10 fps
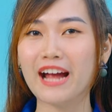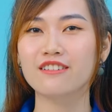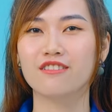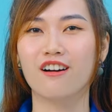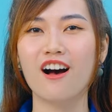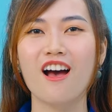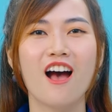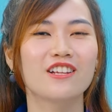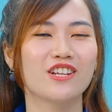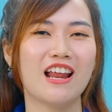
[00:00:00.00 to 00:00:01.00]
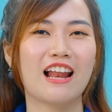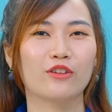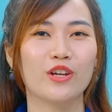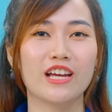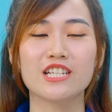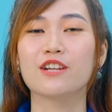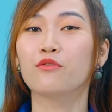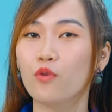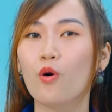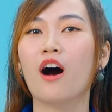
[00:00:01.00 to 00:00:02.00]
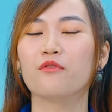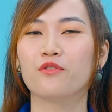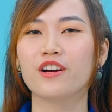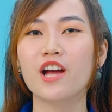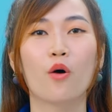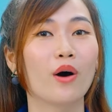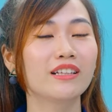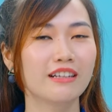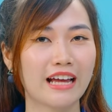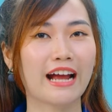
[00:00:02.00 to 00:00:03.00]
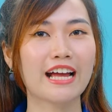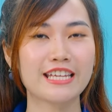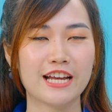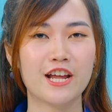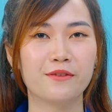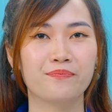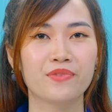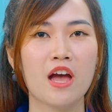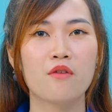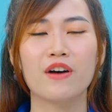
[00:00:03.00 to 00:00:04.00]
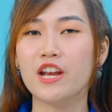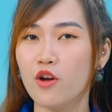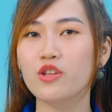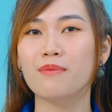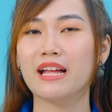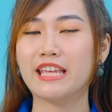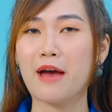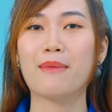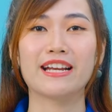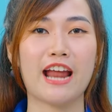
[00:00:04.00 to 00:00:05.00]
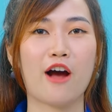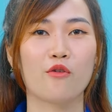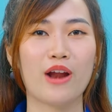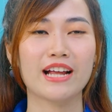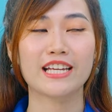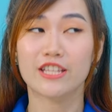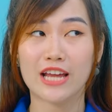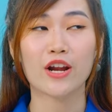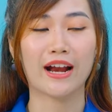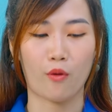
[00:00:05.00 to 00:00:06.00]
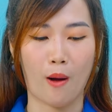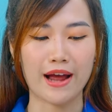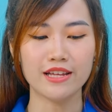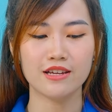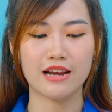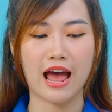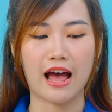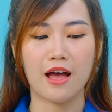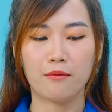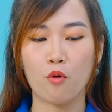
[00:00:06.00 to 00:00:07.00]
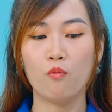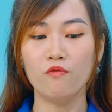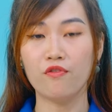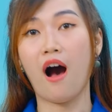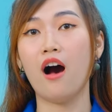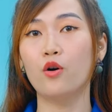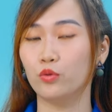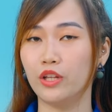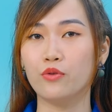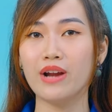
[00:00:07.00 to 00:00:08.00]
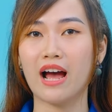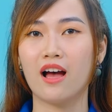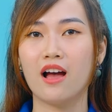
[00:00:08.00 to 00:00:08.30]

khác nữa. Cho nên là Thủy nghĩ sẽ phù hợp với hầu hết tất cả các gia đình. Và nếu như mà nhà bạn nào đang kinh doanh hàng quán như là bún, phở, hủ tiếu nè,